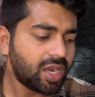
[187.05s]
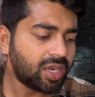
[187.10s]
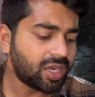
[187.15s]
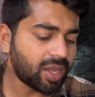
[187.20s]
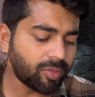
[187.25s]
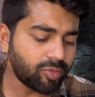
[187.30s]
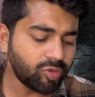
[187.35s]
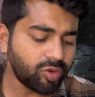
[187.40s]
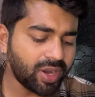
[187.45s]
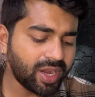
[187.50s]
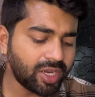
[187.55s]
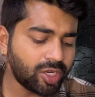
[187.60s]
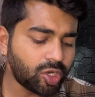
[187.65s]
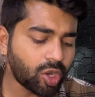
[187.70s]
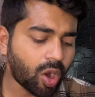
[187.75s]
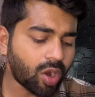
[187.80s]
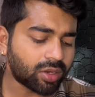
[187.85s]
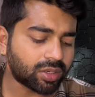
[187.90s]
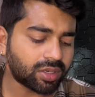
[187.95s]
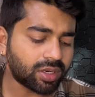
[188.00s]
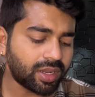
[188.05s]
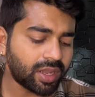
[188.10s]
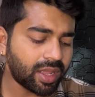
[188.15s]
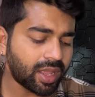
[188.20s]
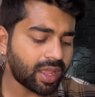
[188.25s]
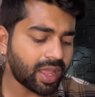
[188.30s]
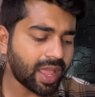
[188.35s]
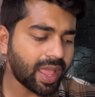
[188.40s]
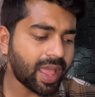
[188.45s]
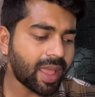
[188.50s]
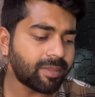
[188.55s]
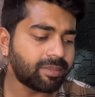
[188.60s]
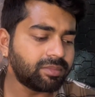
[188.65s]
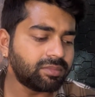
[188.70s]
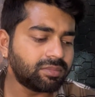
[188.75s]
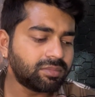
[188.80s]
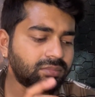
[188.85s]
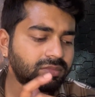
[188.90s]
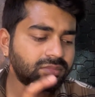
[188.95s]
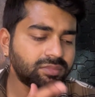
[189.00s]
डब्ल्यू ए डॉट एम
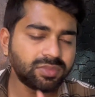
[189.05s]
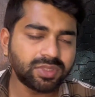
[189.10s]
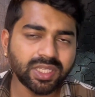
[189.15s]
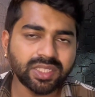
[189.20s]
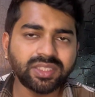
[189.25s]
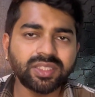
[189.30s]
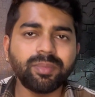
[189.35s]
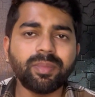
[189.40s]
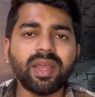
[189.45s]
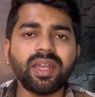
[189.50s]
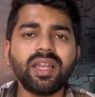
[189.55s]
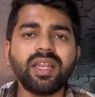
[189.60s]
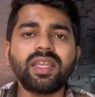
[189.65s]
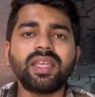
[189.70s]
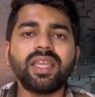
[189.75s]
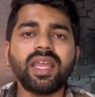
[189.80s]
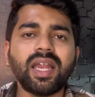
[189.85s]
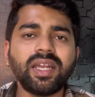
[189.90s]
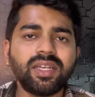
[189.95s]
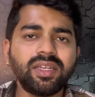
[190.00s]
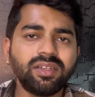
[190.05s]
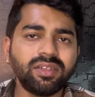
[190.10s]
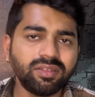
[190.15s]
जैसे मैंने किया